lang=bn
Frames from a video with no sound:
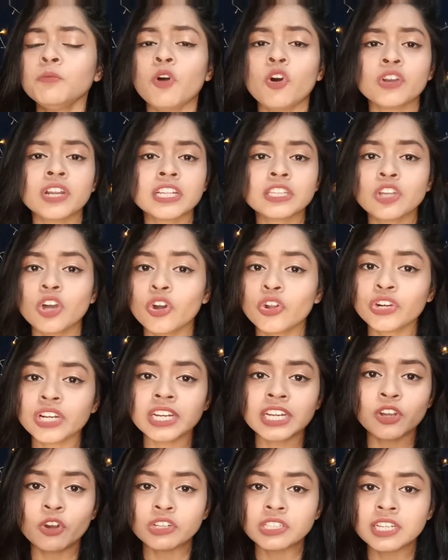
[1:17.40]
অনেক
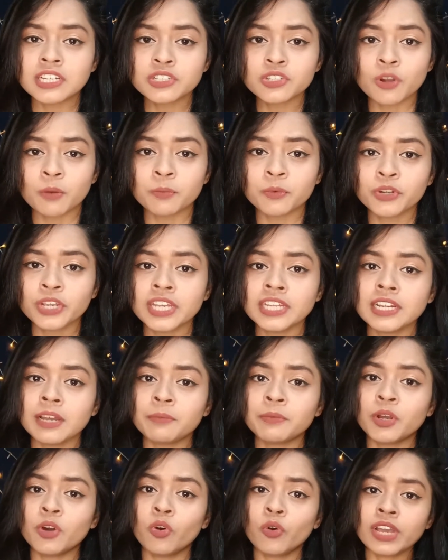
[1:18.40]
ধরনেরই কথার সম্মুখীন
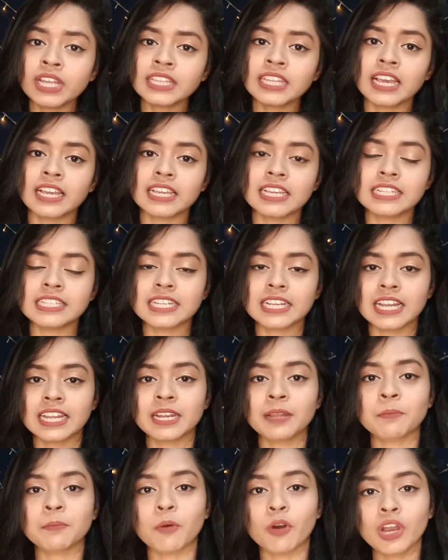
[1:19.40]
আমরা হয়ে থাকি
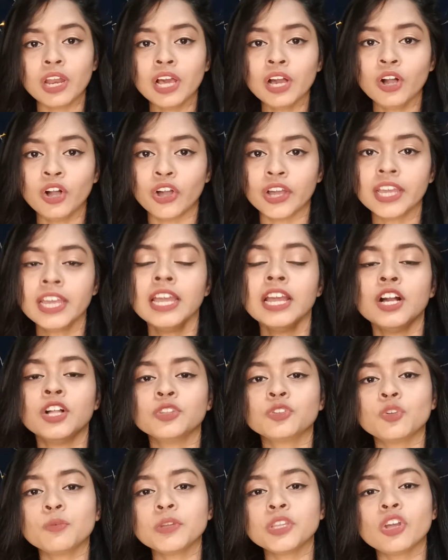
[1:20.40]
যেখানে বলা হয়
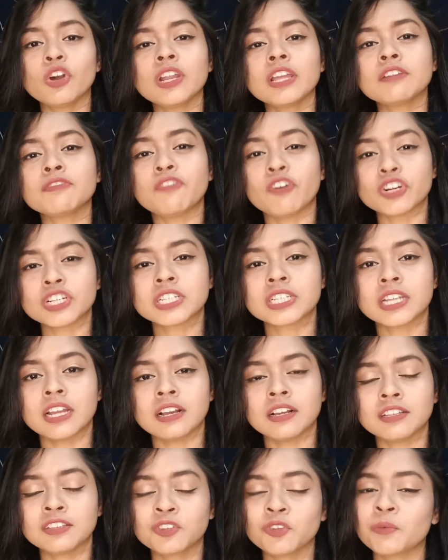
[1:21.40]
তুমি তো অনেক
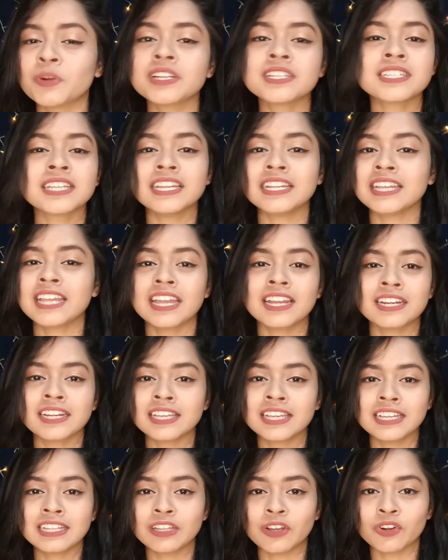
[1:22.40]
ফর্সা তোমার স্কিন
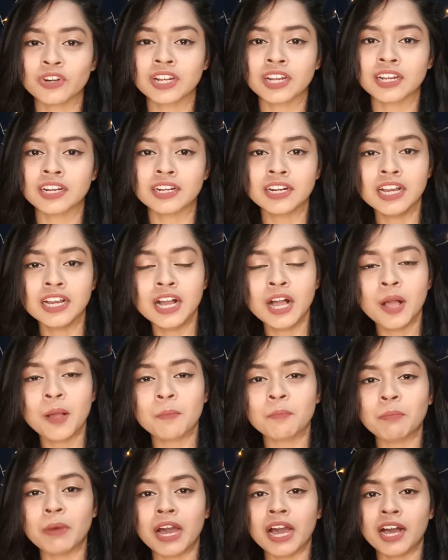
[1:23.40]
কেয়ারের কি দরকার
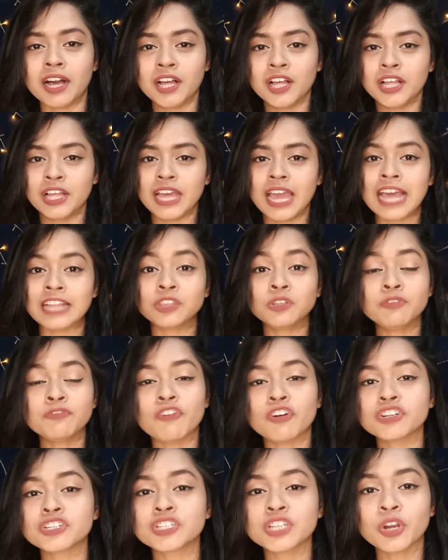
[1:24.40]
বা এত
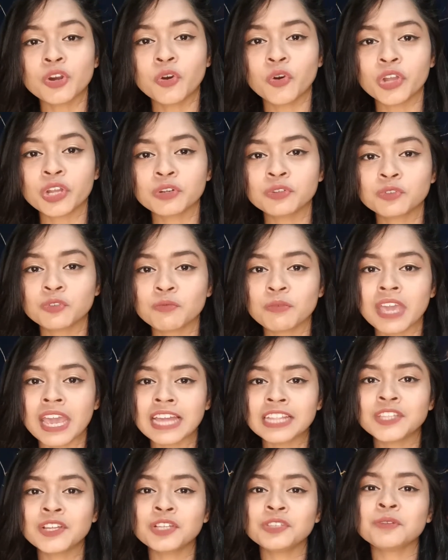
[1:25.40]
ফর্সা হয়েও তুমি
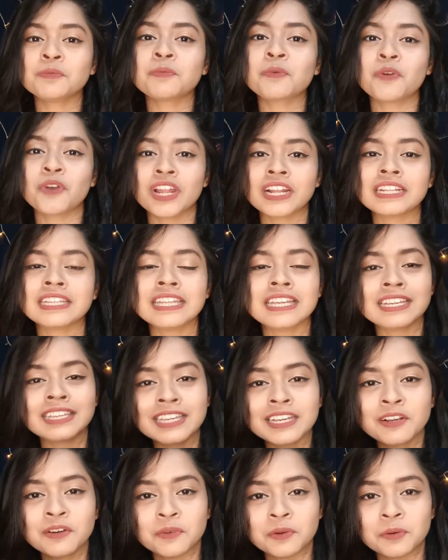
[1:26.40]
এত এত প্রোডাক্ট দিয়ে
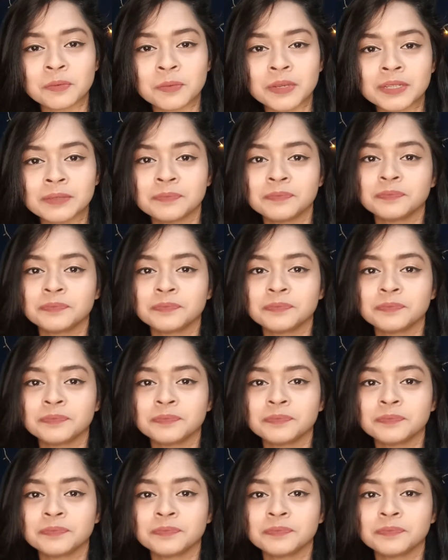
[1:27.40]
কি করবে